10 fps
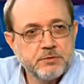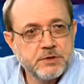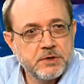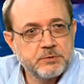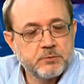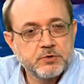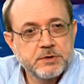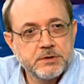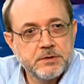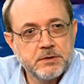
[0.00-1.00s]
они уезжают? Потому
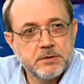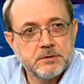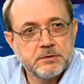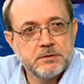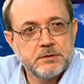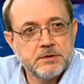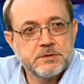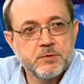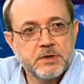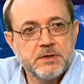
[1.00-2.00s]
что они э,
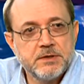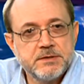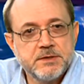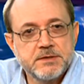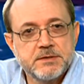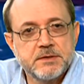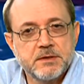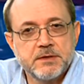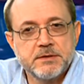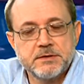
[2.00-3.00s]
не смогли здесь
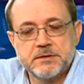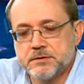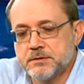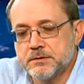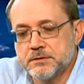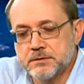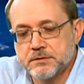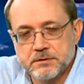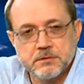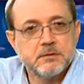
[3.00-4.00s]
наладить э,